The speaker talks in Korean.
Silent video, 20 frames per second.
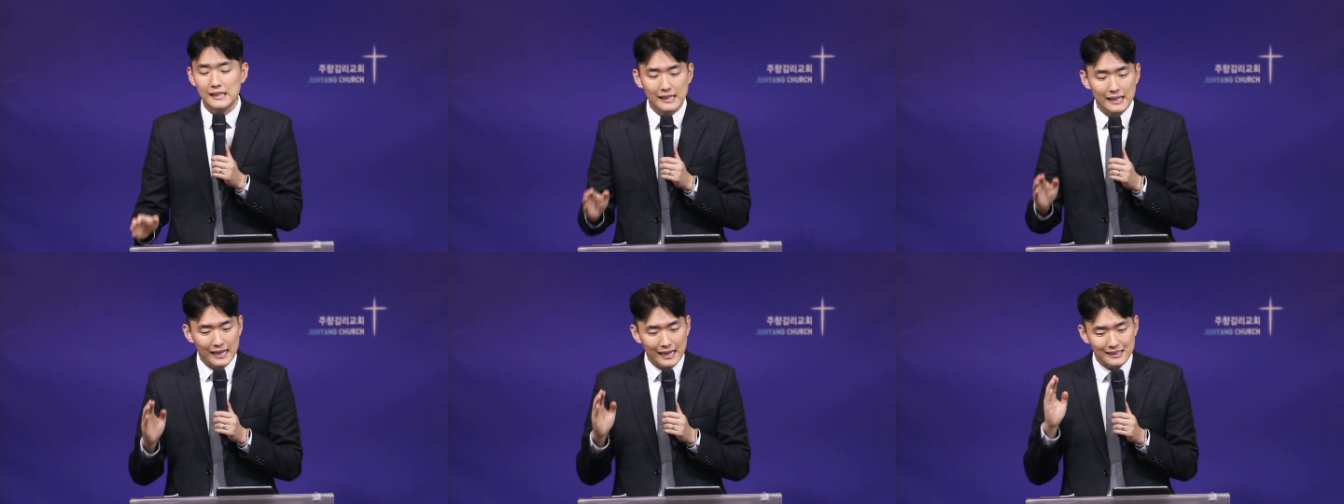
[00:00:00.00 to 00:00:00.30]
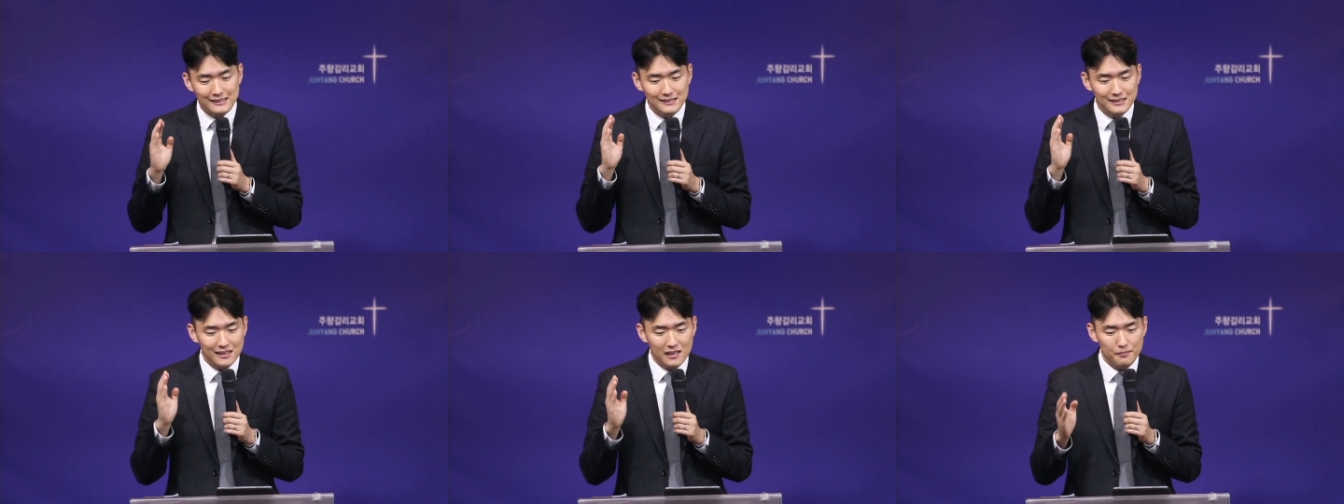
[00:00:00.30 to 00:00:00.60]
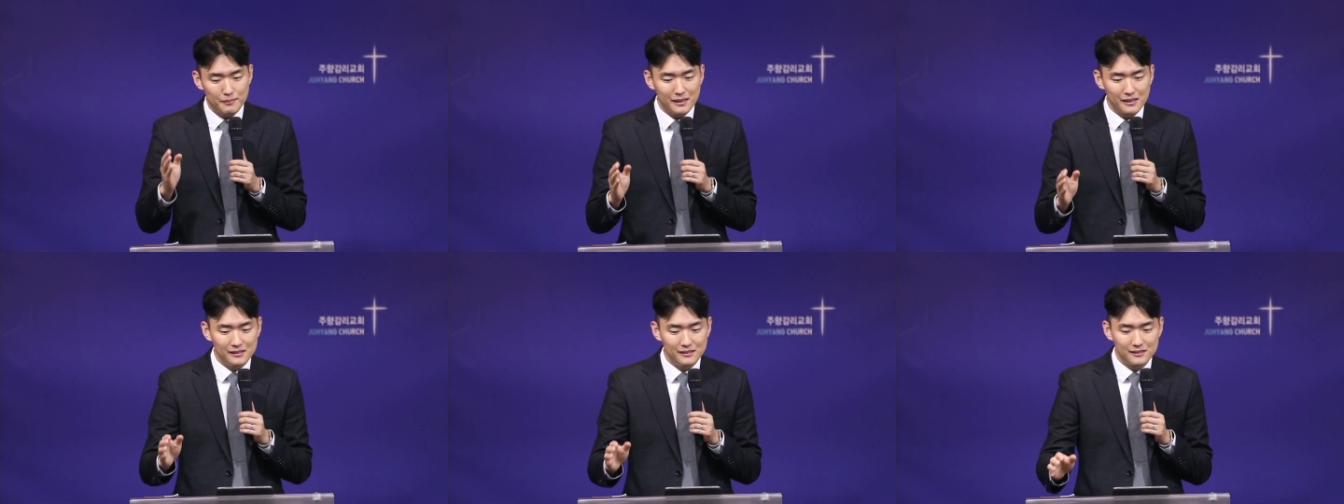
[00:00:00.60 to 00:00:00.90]
한
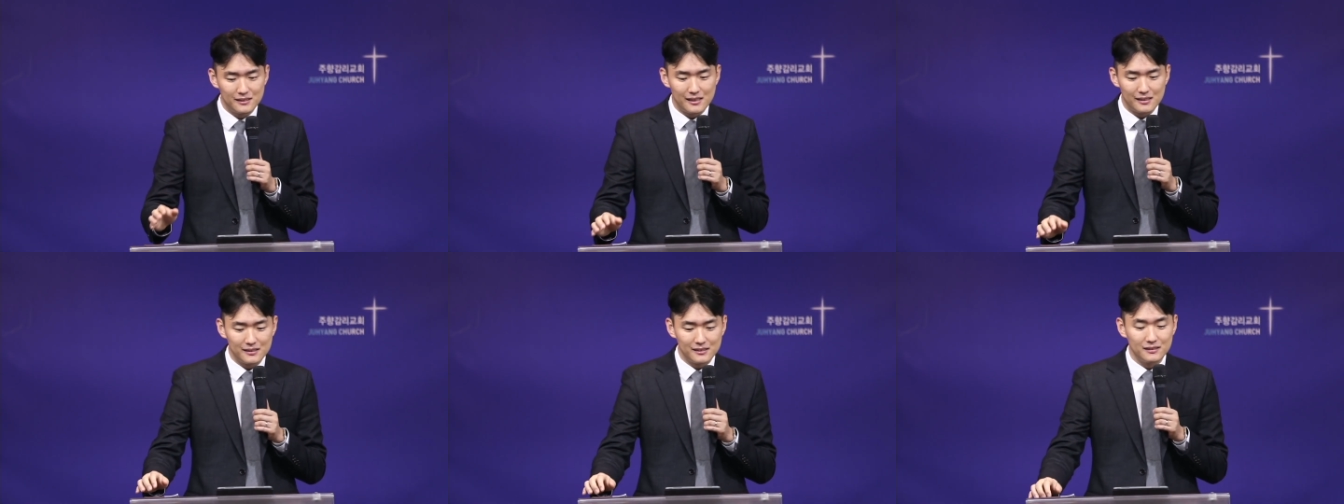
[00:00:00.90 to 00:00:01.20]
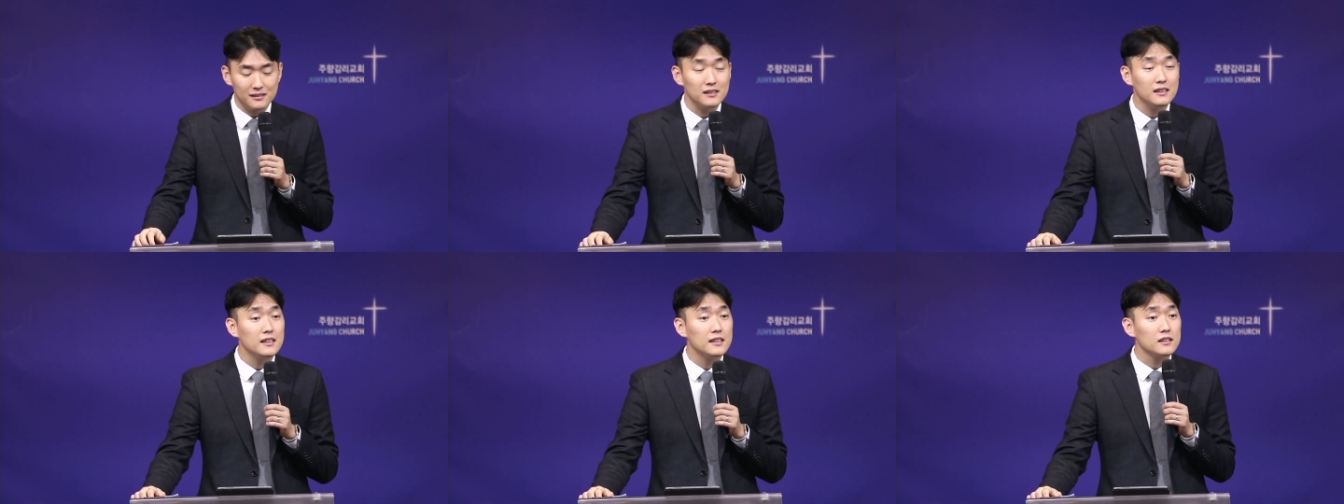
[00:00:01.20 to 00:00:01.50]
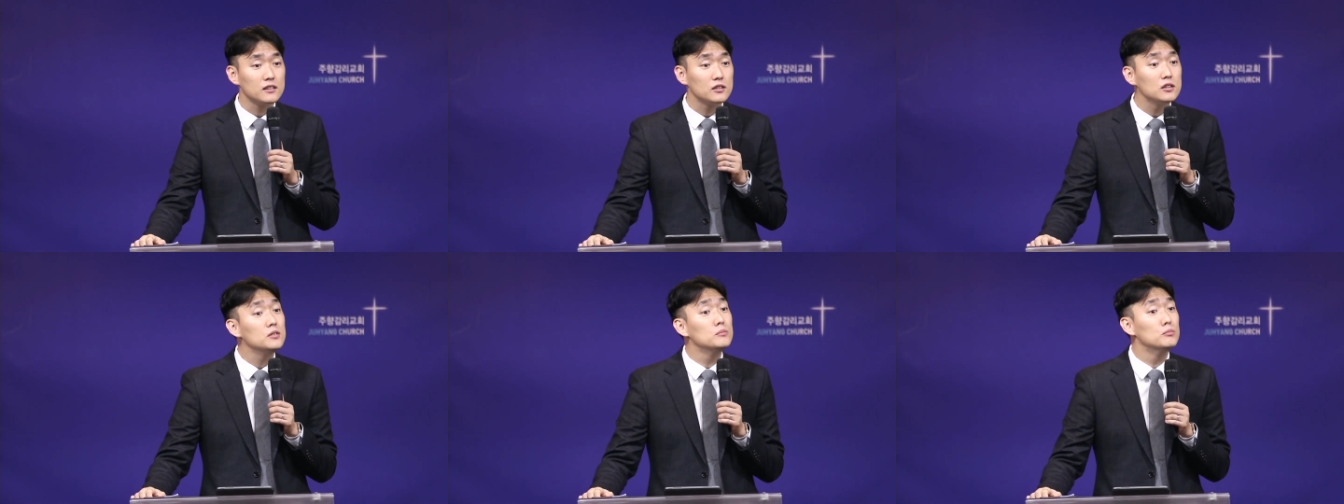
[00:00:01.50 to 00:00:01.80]
사람의 인생은
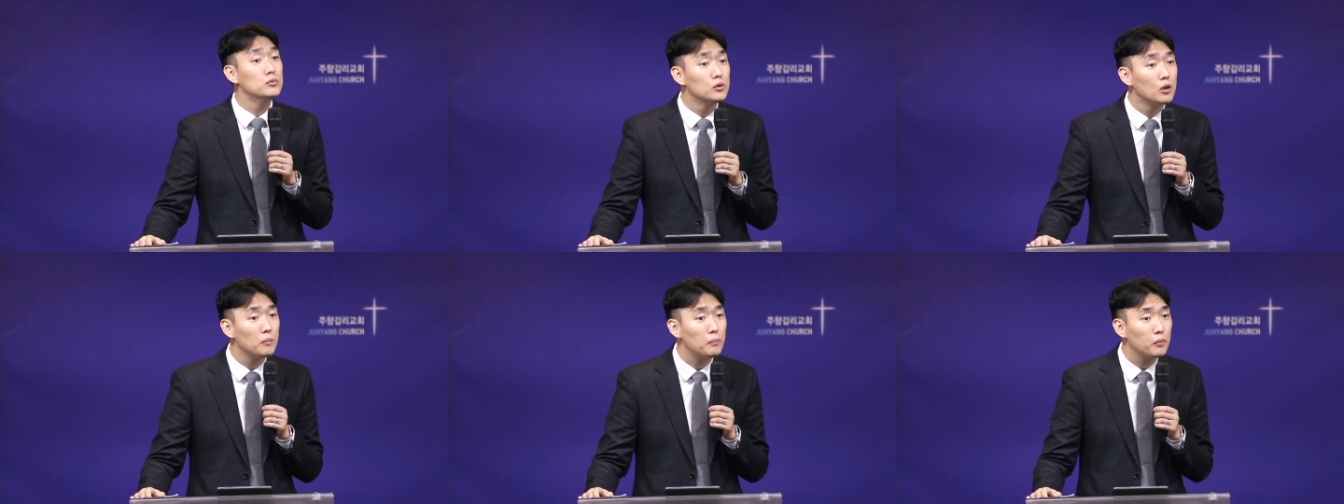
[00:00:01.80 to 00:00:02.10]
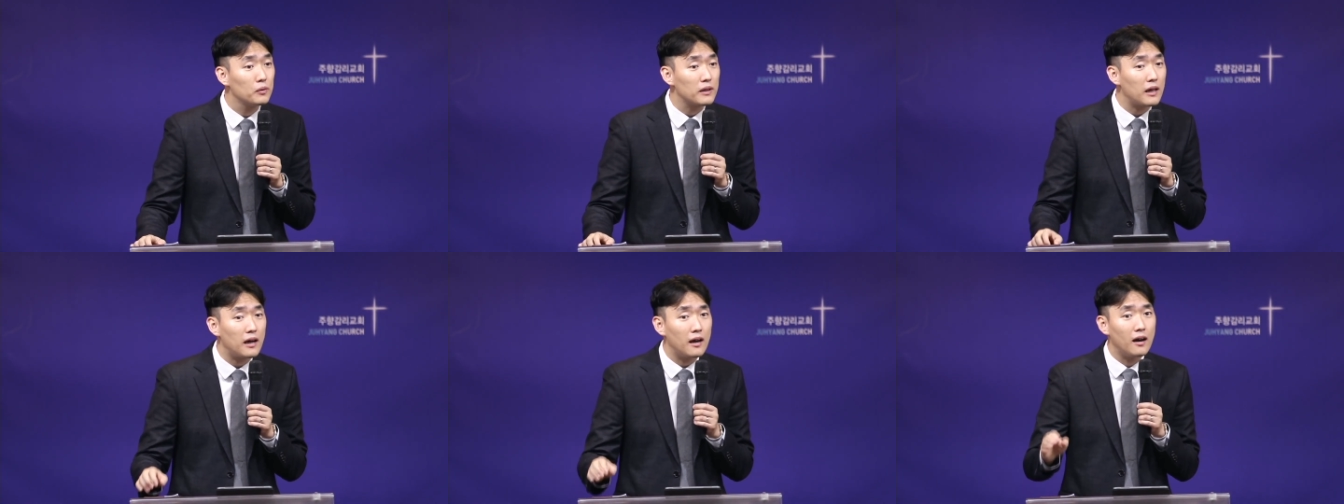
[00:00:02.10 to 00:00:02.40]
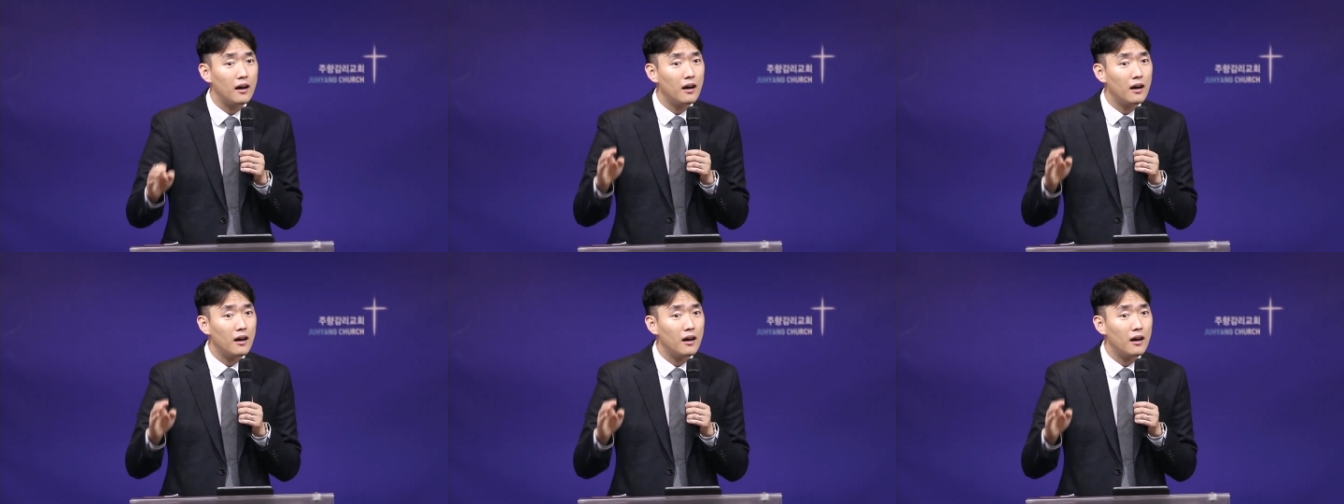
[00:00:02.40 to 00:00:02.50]
그 무엇보다